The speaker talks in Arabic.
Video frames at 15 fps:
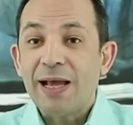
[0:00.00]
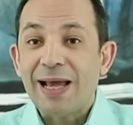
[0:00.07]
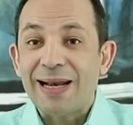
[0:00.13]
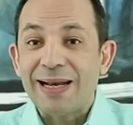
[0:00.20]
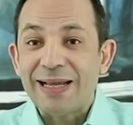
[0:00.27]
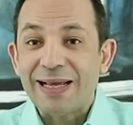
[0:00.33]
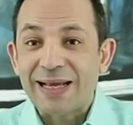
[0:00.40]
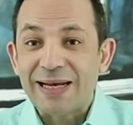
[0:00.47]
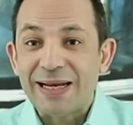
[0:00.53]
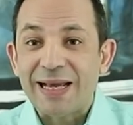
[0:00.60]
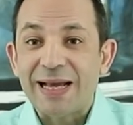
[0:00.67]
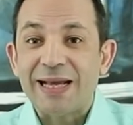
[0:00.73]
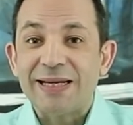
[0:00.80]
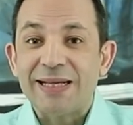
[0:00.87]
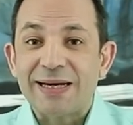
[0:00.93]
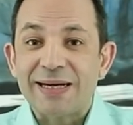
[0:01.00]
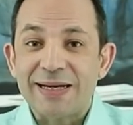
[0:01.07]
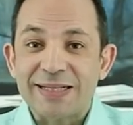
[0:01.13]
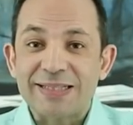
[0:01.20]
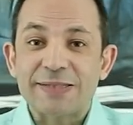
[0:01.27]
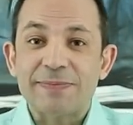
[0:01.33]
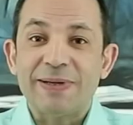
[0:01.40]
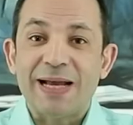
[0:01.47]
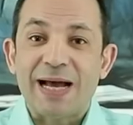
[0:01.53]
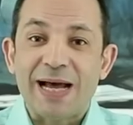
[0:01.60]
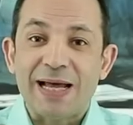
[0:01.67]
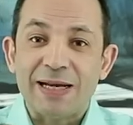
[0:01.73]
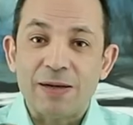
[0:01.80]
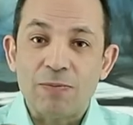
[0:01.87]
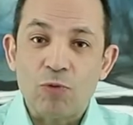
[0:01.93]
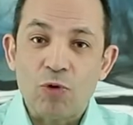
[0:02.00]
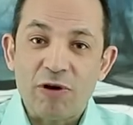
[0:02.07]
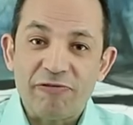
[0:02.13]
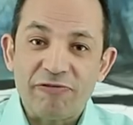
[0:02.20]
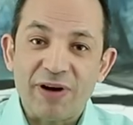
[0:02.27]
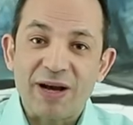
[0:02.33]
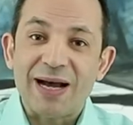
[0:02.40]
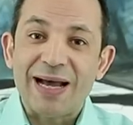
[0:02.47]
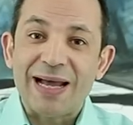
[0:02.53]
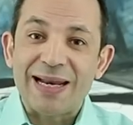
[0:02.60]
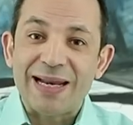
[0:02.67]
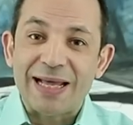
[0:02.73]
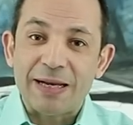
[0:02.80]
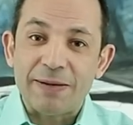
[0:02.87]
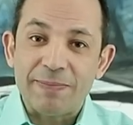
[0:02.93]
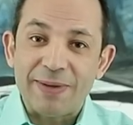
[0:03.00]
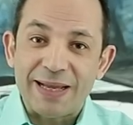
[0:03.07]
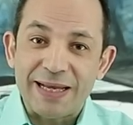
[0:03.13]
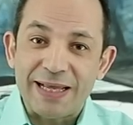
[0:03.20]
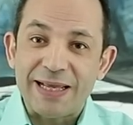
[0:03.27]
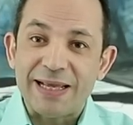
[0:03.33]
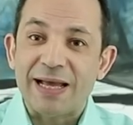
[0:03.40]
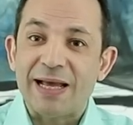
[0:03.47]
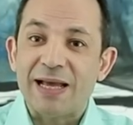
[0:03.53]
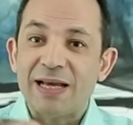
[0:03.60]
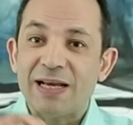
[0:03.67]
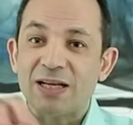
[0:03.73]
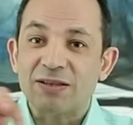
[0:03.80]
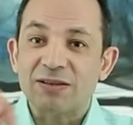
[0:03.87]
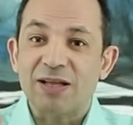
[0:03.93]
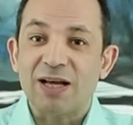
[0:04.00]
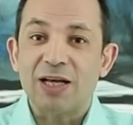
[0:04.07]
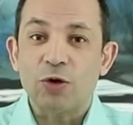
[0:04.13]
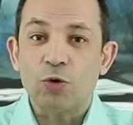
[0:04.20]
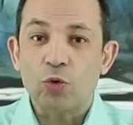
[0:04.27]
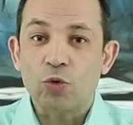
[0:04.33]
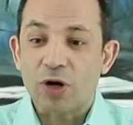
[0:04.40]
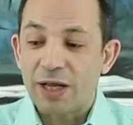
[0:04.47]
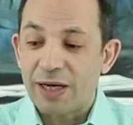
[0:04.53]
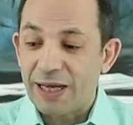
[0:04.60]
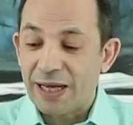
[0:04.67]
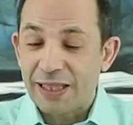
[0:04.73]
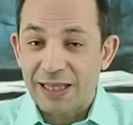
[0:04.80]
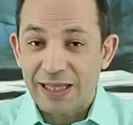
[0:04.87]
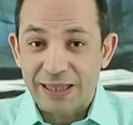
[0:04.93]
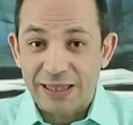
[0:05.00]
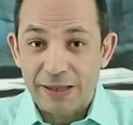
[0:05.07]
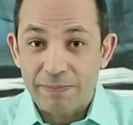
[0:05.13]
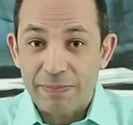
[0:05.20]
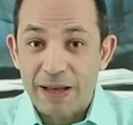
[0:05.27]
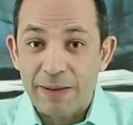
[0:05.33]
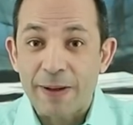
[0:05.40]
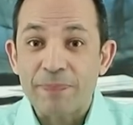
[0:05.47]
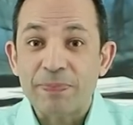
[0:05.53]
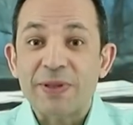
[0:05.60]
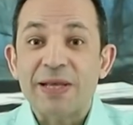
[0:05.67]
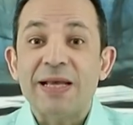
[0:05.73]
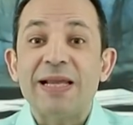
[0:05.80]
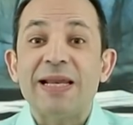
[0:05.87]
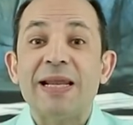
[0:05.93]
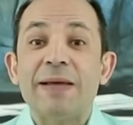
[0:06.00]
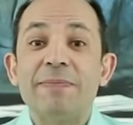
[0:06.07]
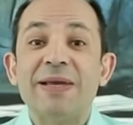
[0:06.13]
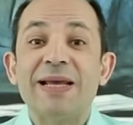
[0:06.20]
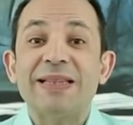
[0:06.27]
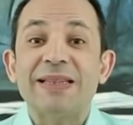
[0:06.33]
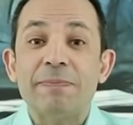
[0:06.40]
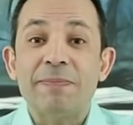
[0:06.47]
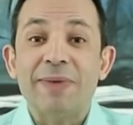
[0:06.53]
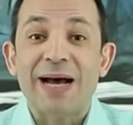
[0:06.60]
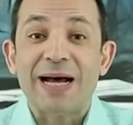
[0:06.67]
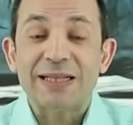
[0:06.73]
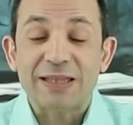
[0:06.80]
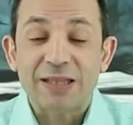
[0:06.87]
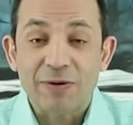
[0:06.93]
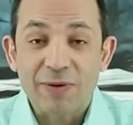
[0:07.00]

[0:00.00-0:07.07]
الإعلان الرسمي عن الموافقة الألمانية إعطاء الأوكران هذه الدبابة لم يتم حتى